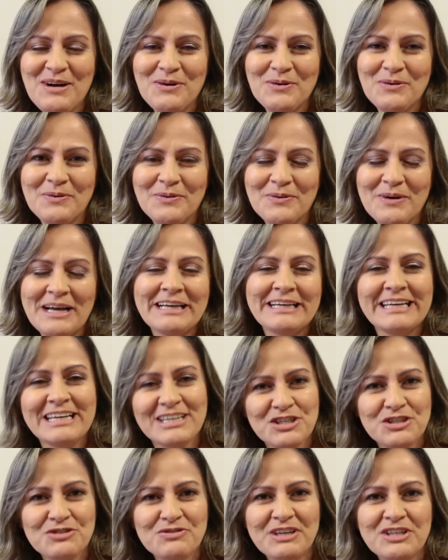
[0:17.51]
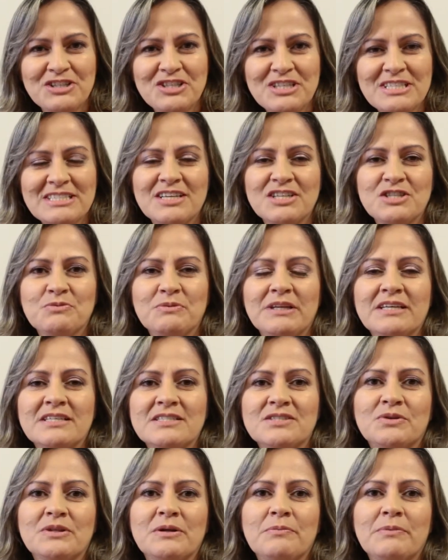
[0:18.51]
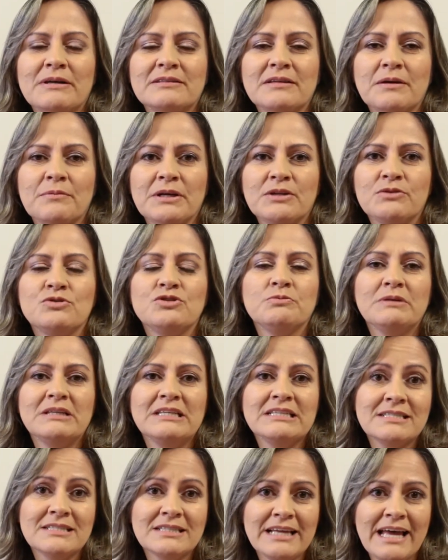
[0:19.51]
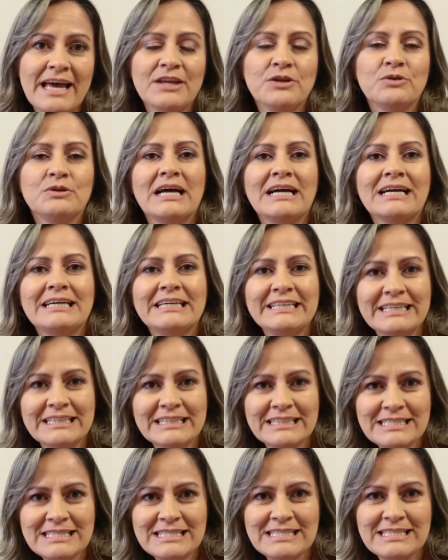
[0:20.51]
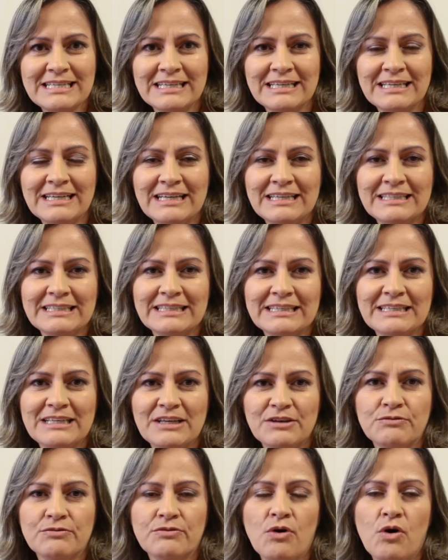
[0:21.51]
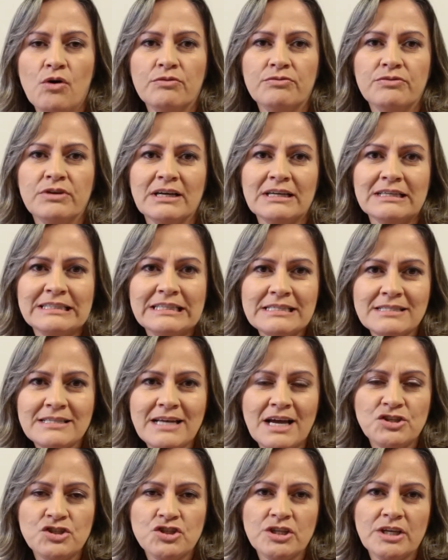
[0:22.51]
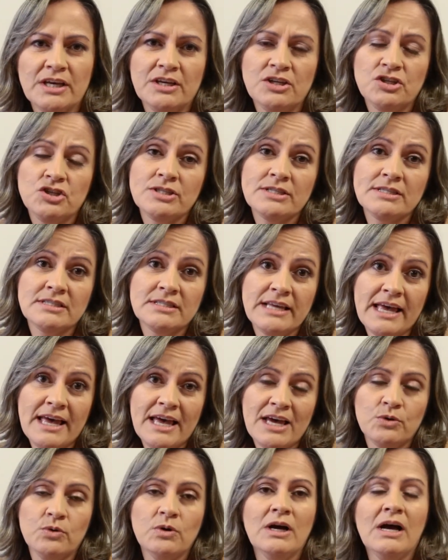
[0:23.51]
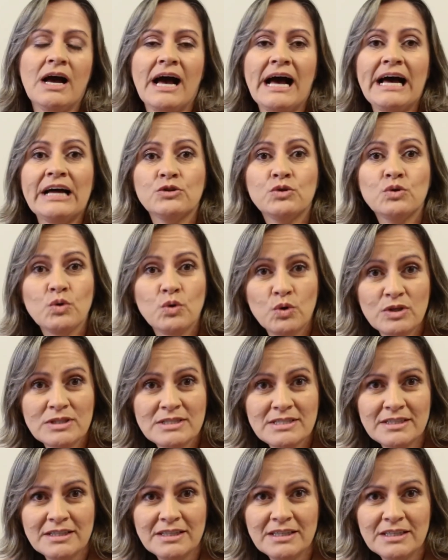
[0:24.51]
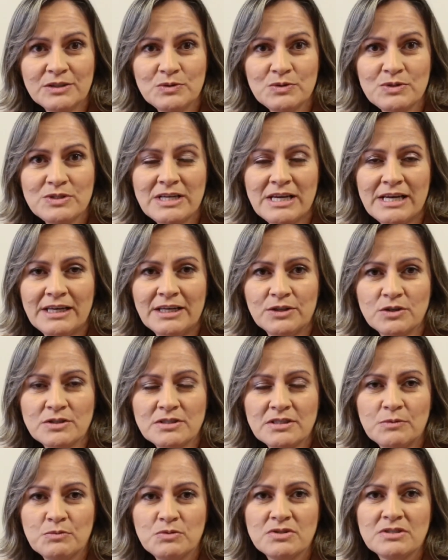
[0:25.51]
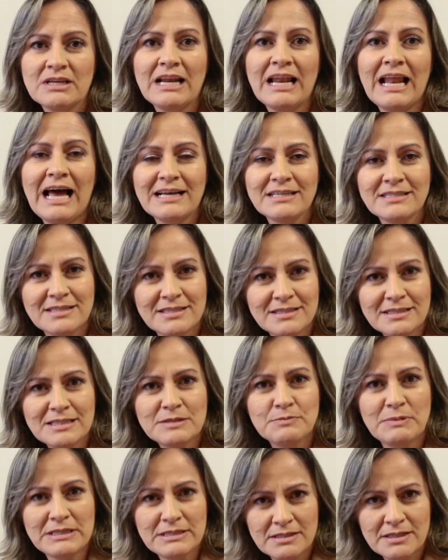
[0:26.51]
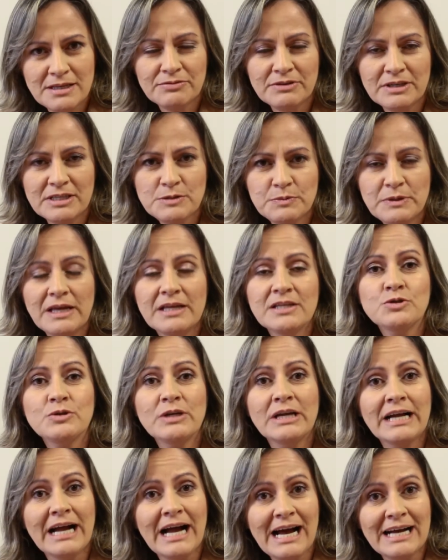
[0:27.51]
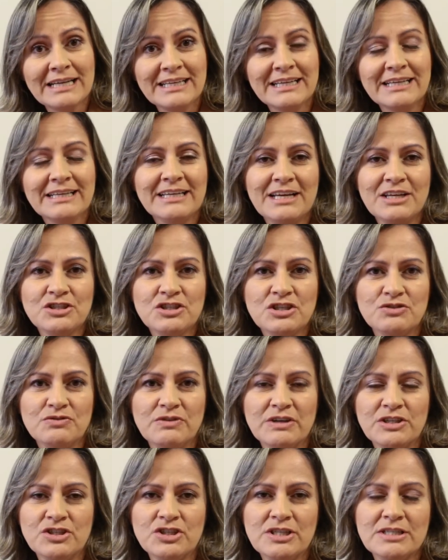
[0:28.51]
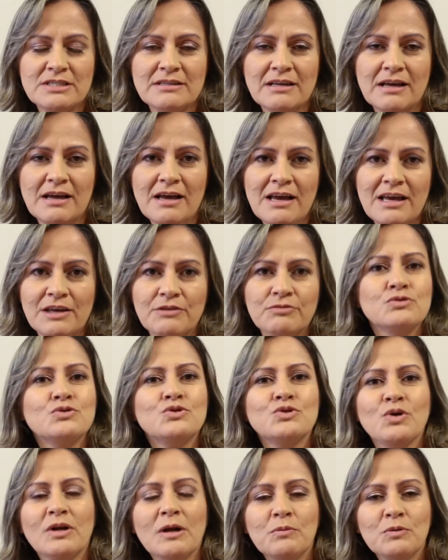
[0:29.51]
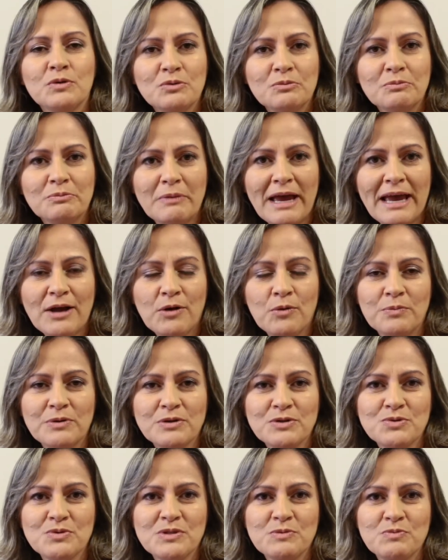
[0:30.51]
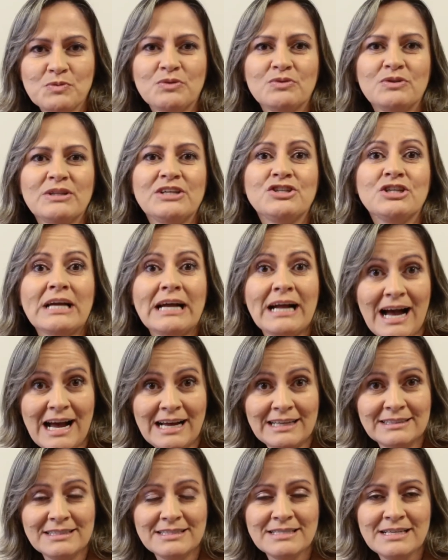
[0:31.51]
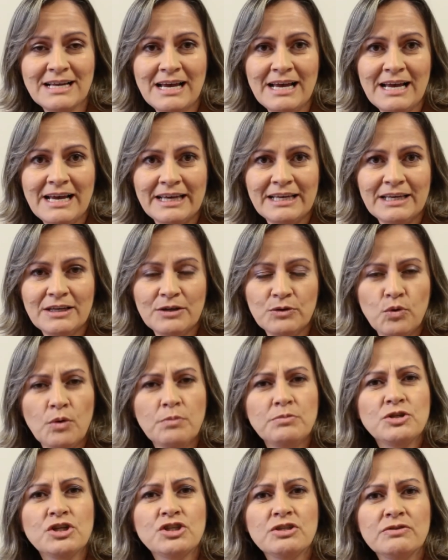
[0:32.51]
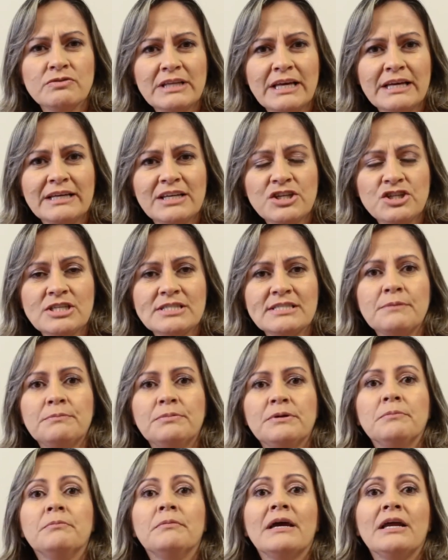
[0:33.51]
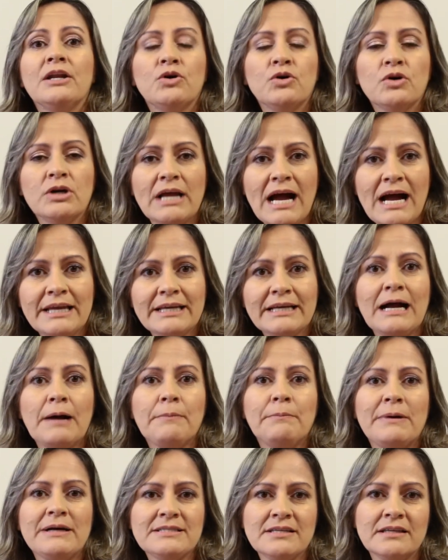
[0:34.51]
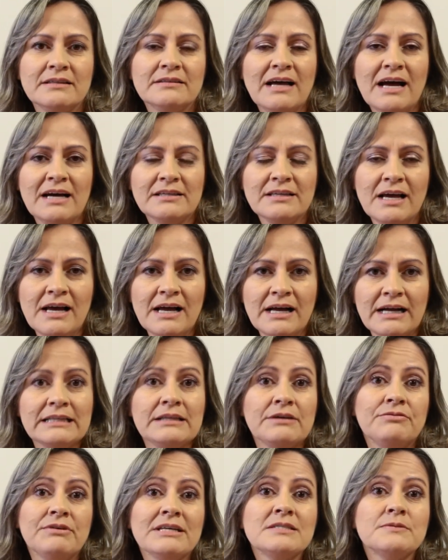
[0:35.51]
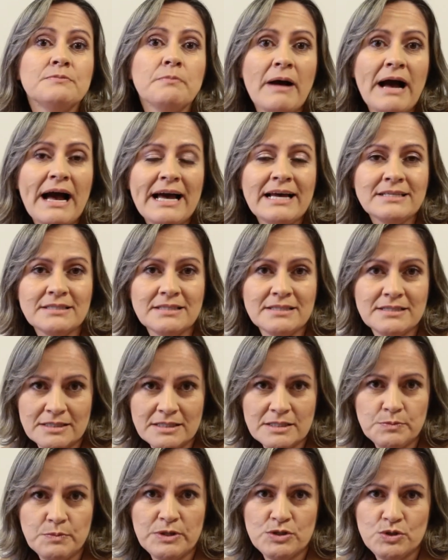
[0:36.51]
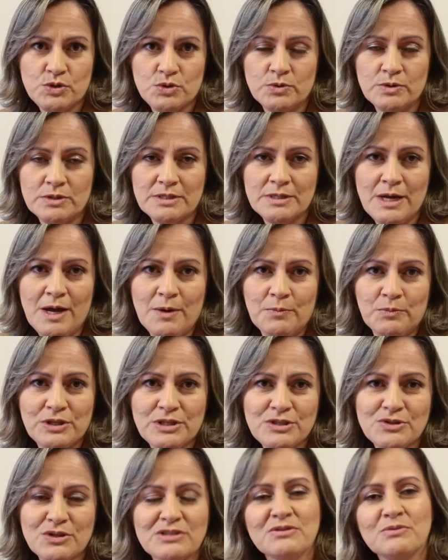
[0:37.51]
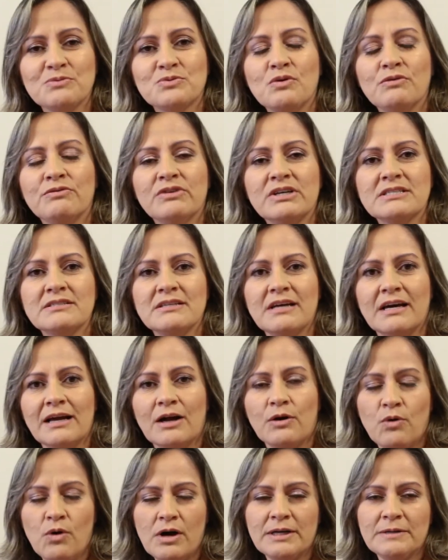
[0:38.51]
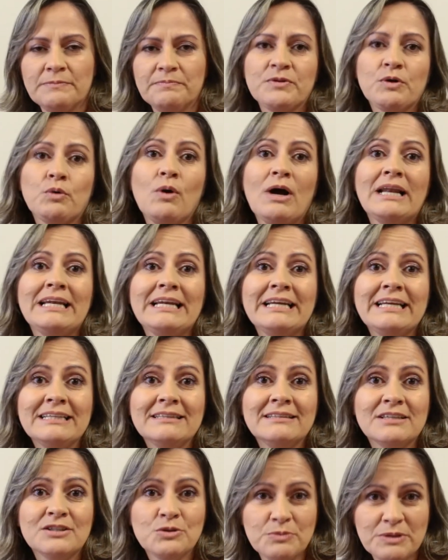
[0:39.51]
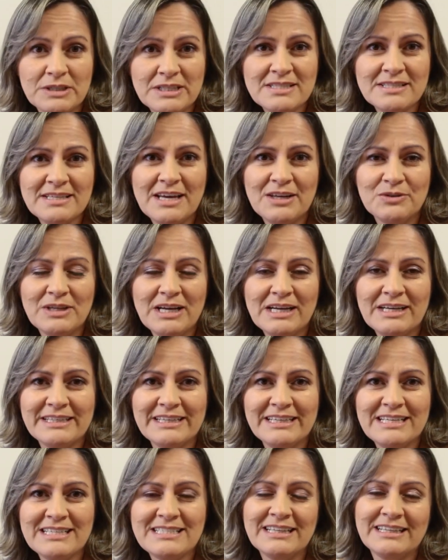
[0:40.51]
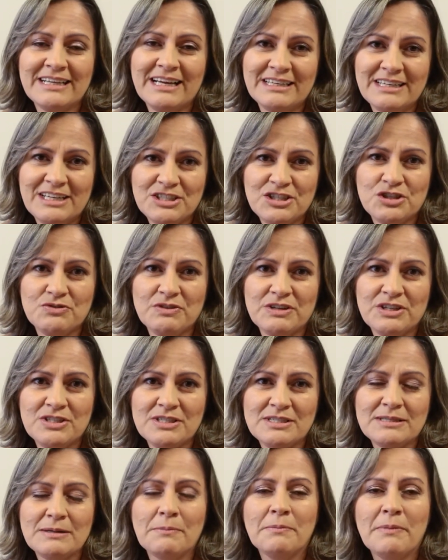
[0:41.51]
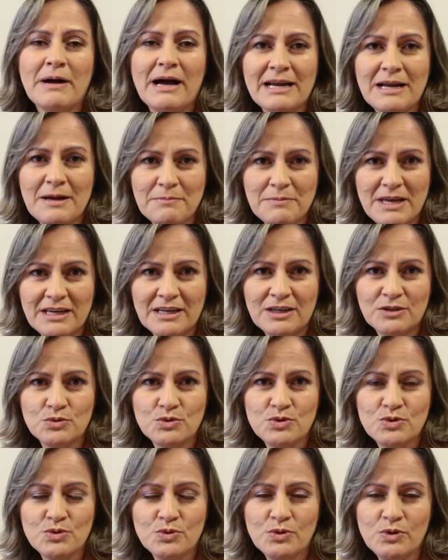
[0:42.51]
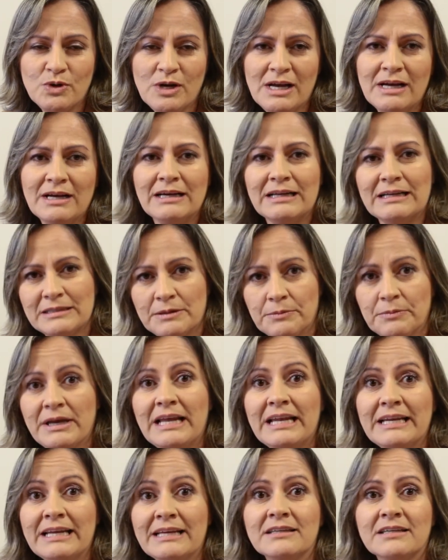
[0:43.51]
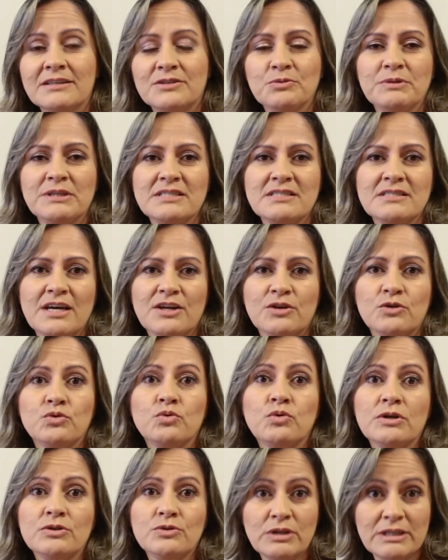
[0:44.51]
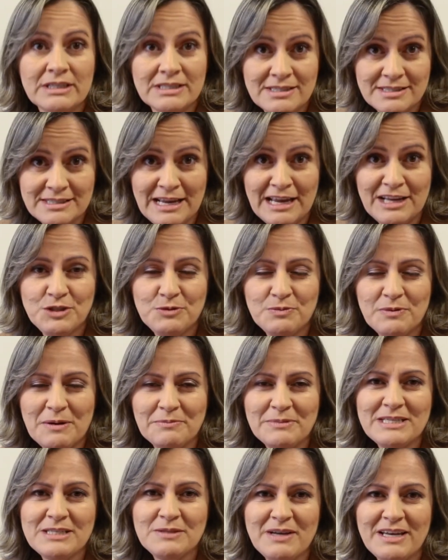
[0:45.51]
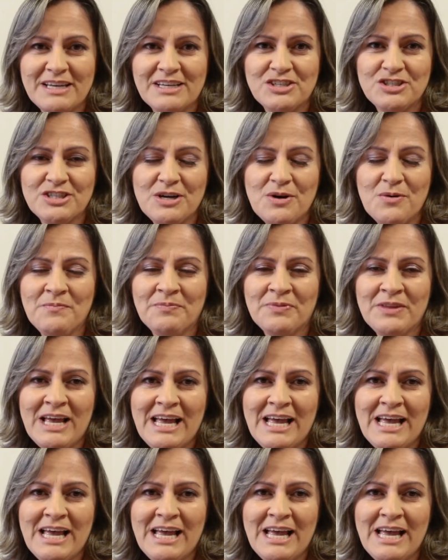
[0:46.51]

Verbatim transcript: O, a Igreja Adventista administra o Departamento de Ministério da Criança, né, que envolve a criançadinha aí de 0 a 12 anos e nós temos classes específicas para isso em cada igreja adventista e funciona muito bem com pessoas muito dedicadas. E o objetivo da igreja é sempre melhorar e capacitar cada cada vez mais essas pessoas. Por isso, nós vamos conversar agora com a líder do Ministério da Criança da Igreja Adventista para a América do Sul. Ela também é líder do Ministério do Adolescente para a mesma região.